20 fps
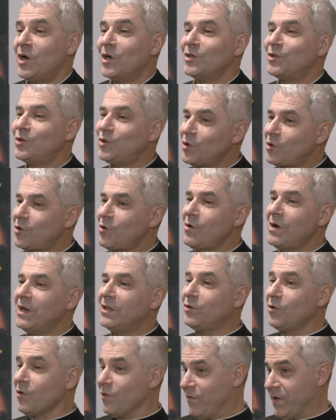Du coup, les
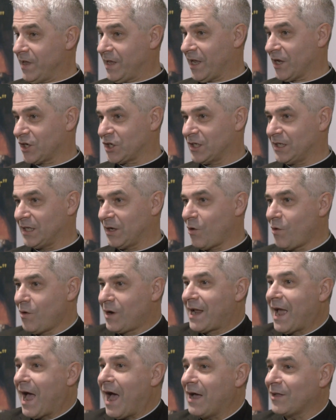deux vicaires généraux
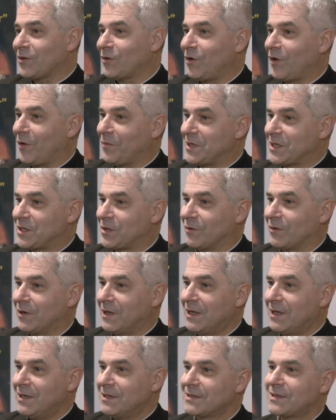gardent leur mission.
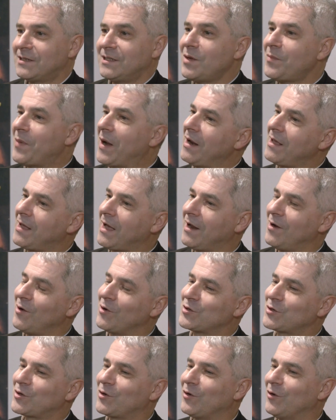Ce qui n'est pas le cas
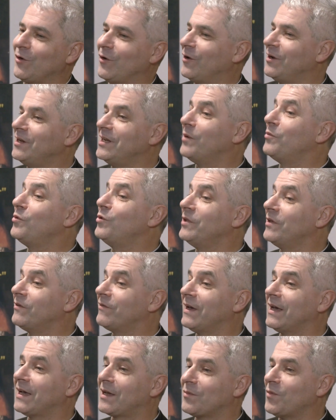lorsqu'il euh, n'y a plus
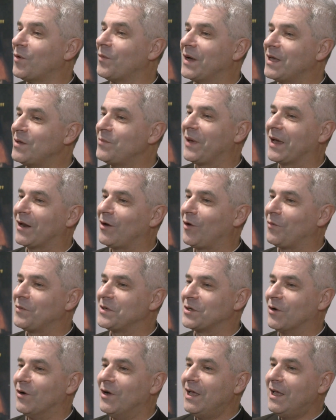d'évêques, bon, bah, ils perdent leur
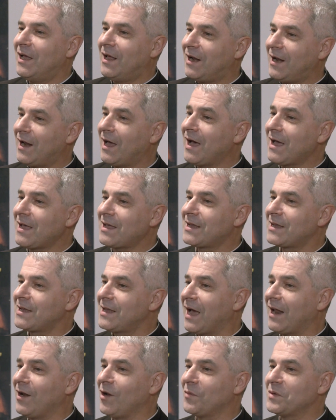mission. Là, ils
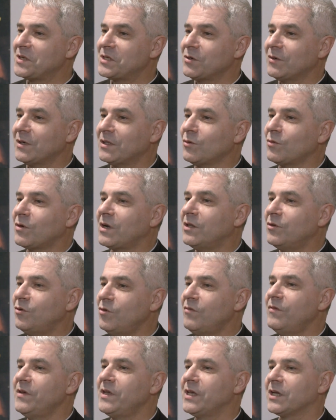gardent leur mission et donc les
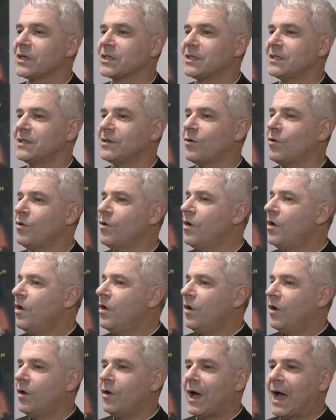deux vicaires généraux
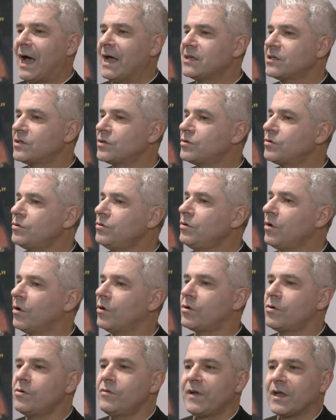euh, assurent
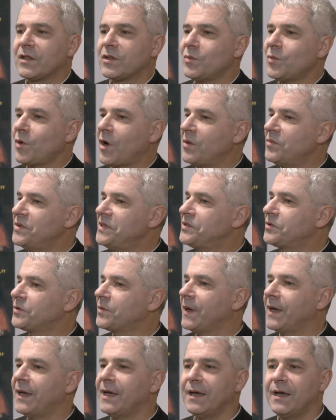le gouvernement
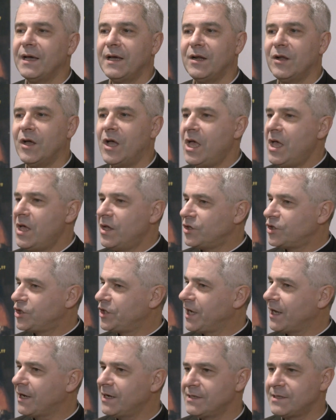habituel,
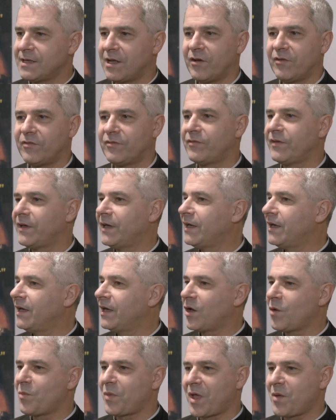gèrent les
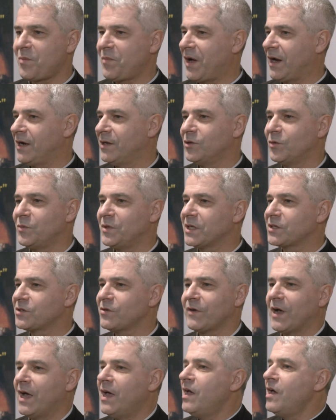affaires, préparent les nominations,
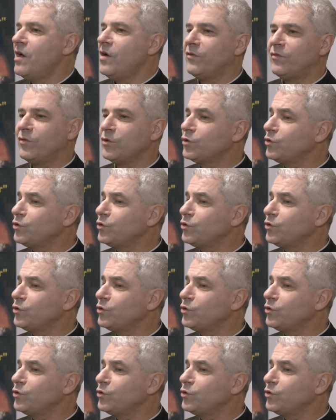enfin, font